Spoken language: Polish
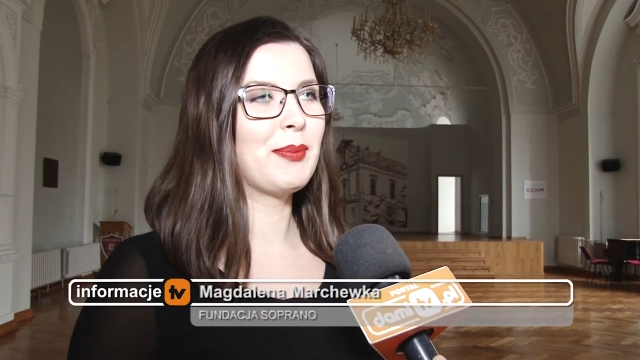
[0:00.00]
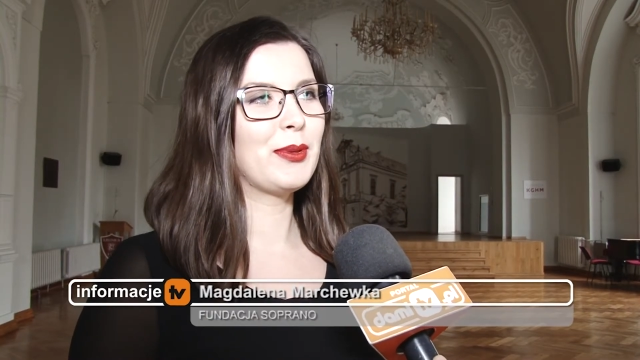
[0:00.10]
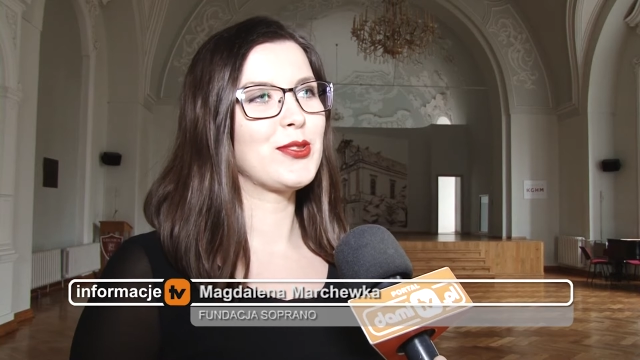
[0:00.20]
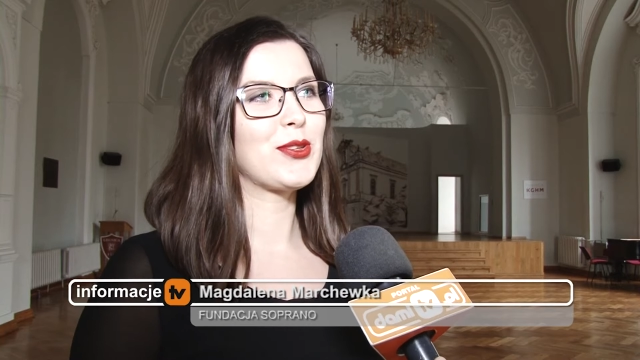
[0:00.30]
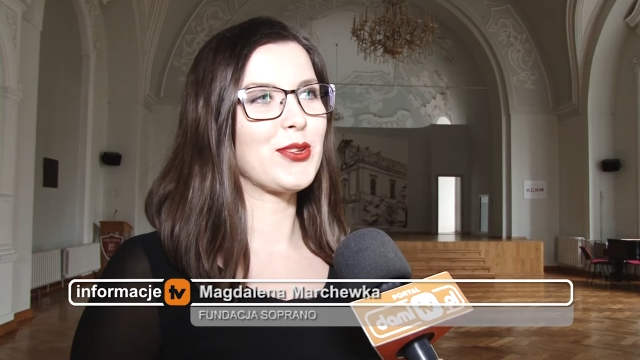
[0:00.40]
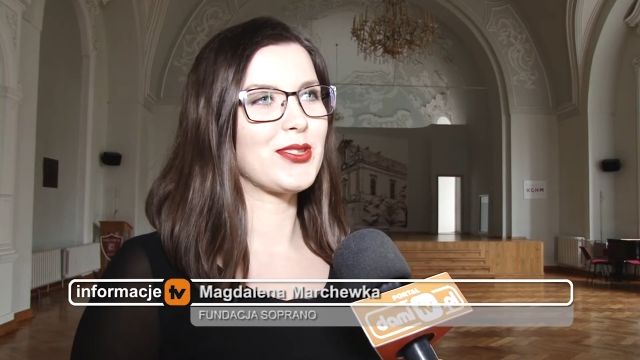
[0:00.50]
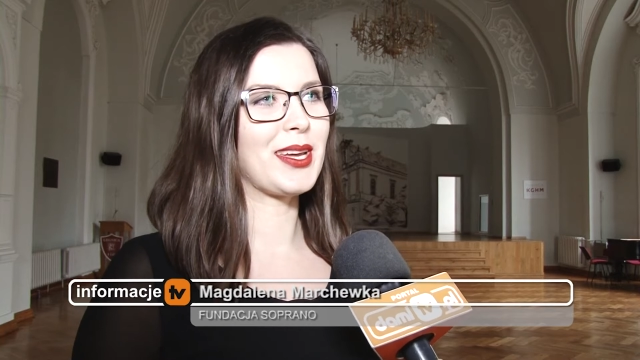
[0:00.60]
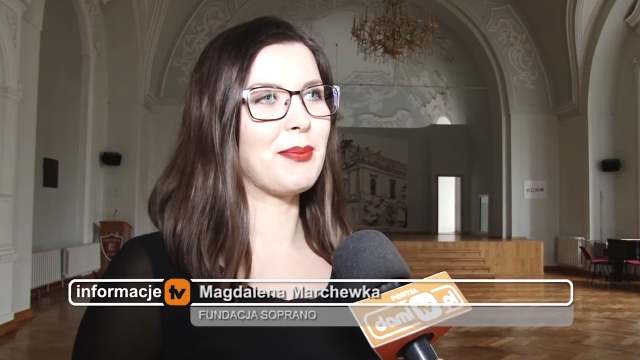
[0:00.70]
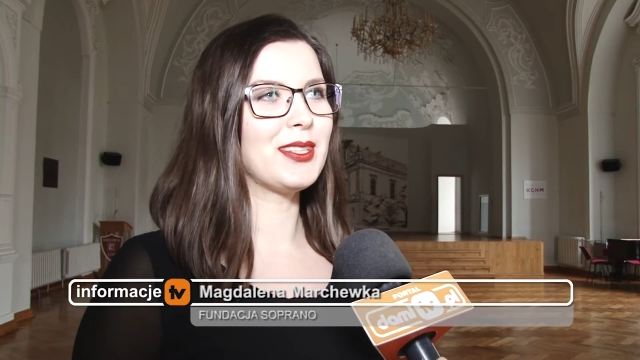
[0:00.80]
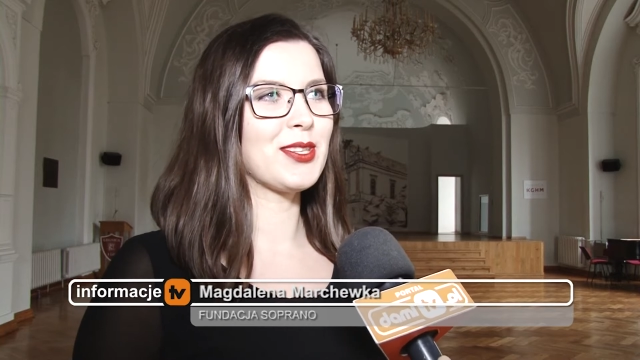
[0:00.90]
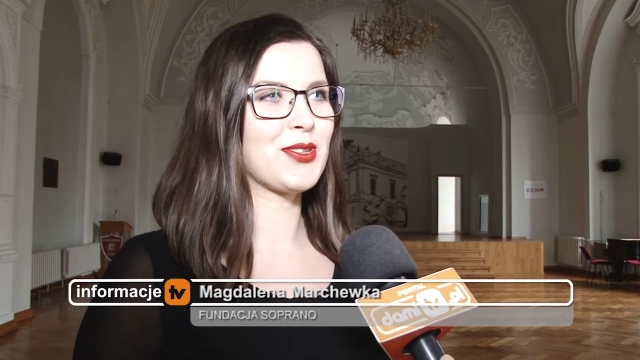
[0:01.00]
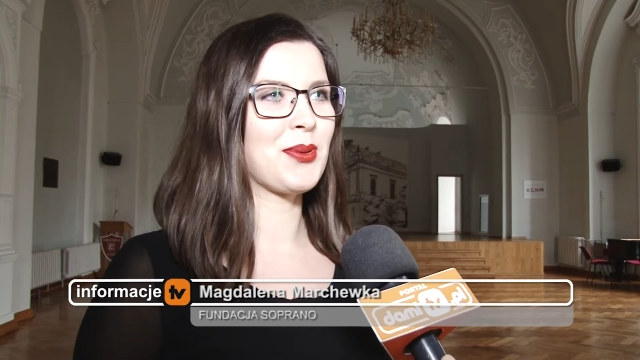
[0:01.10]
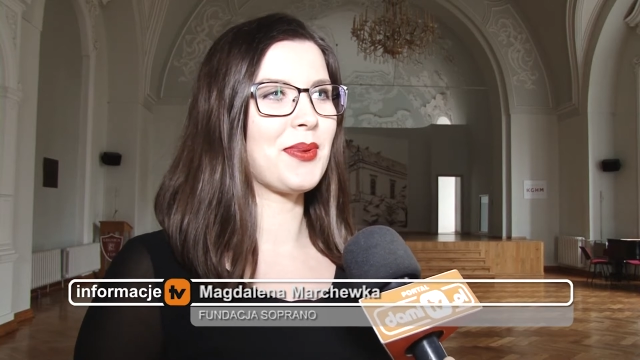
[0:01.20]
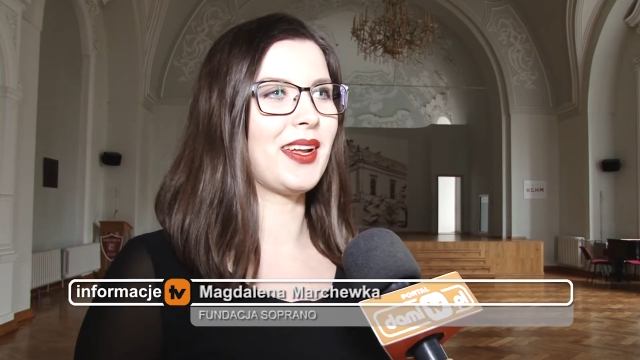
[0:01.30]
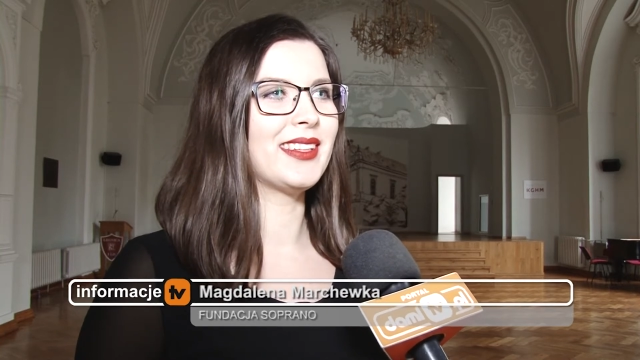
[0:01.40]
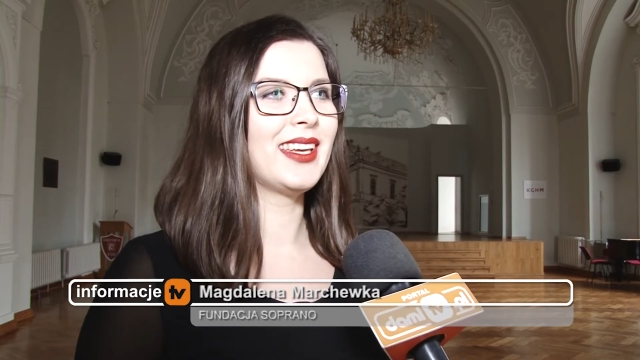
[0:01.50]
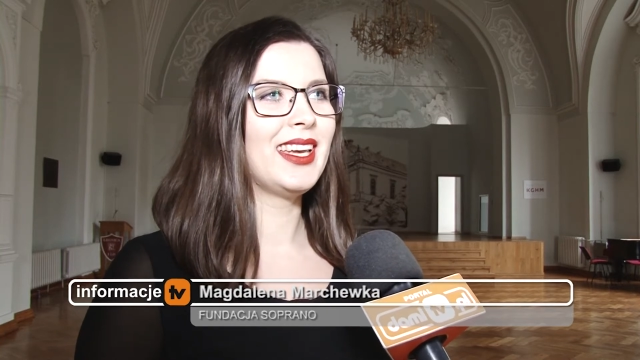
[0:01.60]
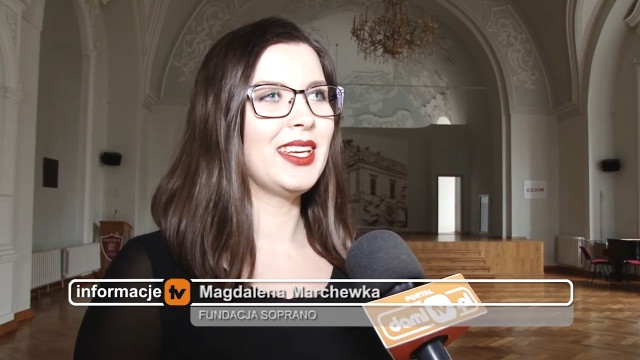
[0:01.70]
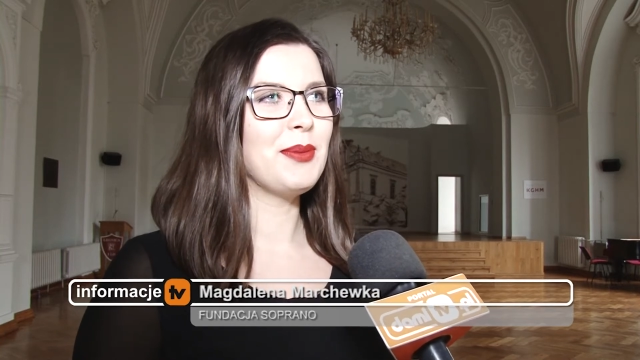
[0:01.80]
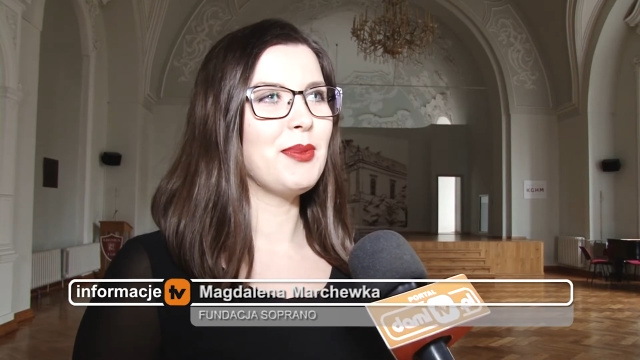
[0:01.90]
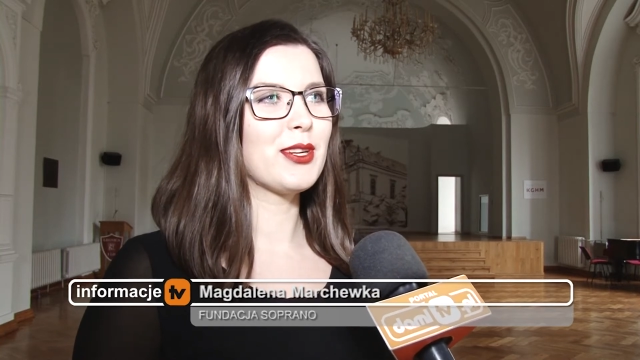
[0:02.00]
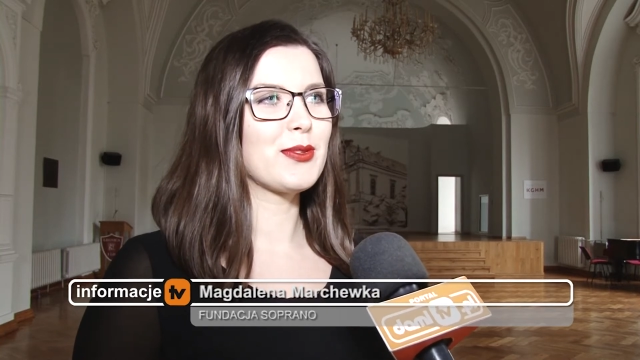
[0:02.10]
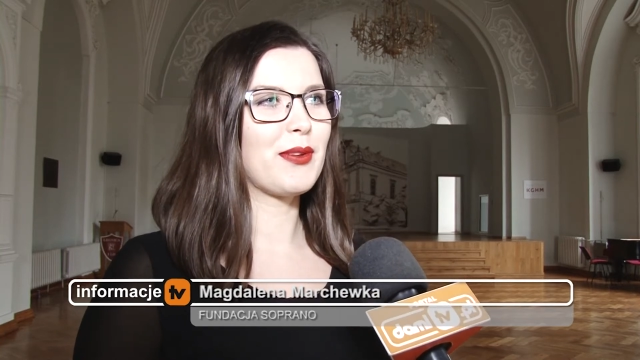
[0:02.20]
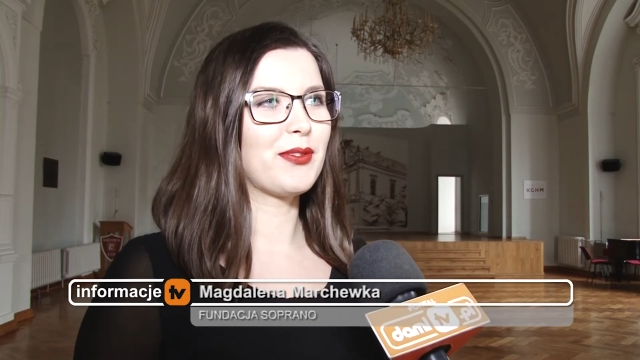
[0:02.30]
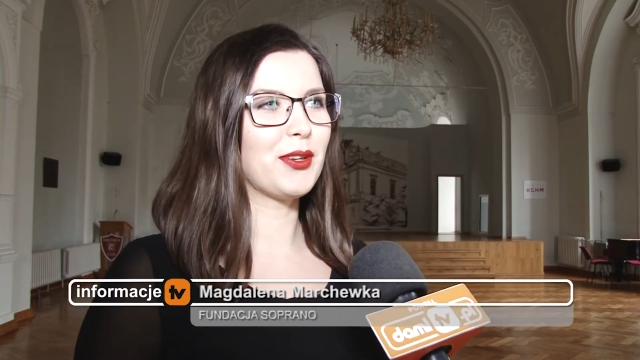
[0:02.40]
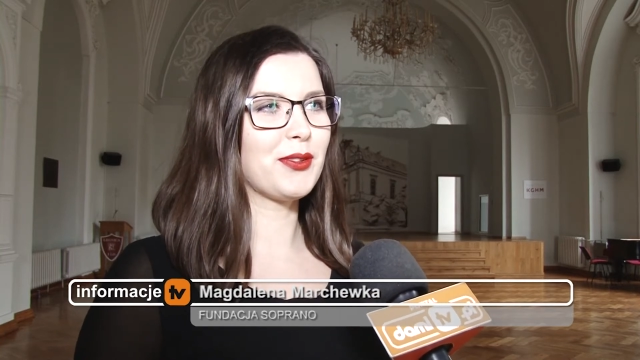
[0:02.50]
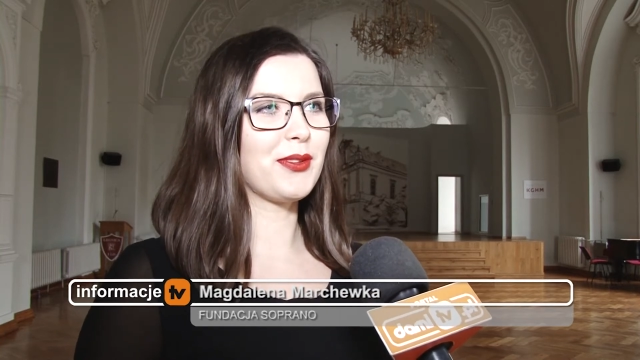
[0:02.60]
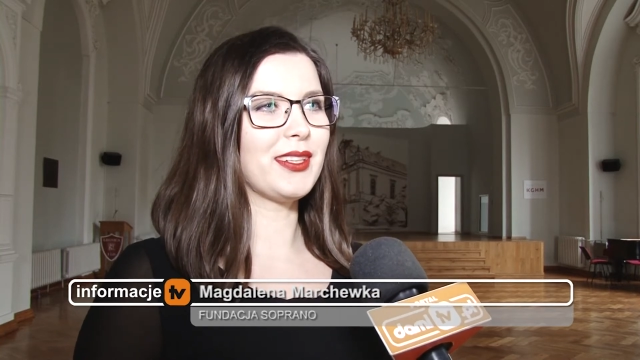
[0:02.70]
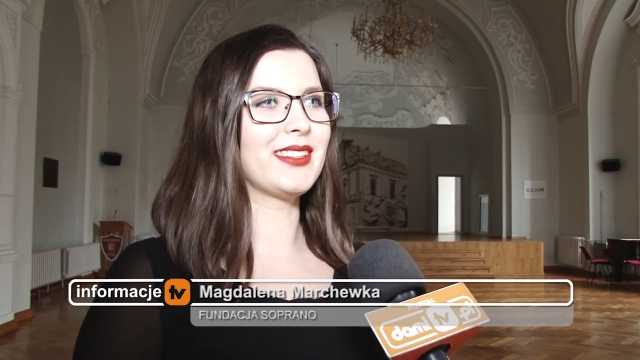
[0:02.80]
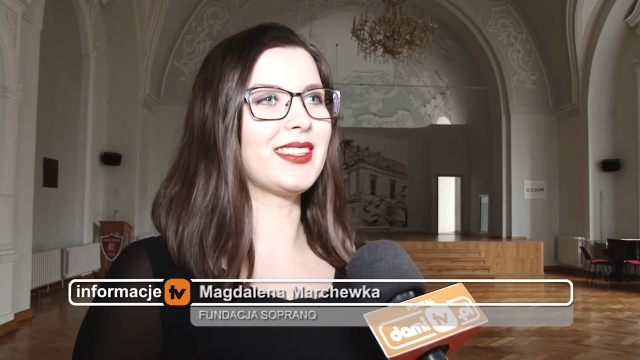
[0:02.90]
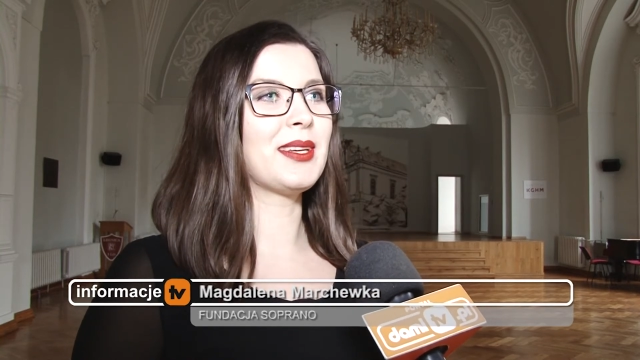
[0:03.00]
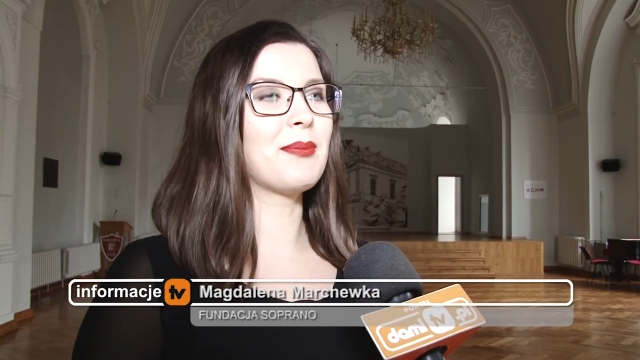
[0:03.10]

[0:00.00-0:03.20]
Postrożna, mezzosopran i Mirosław Gottfried,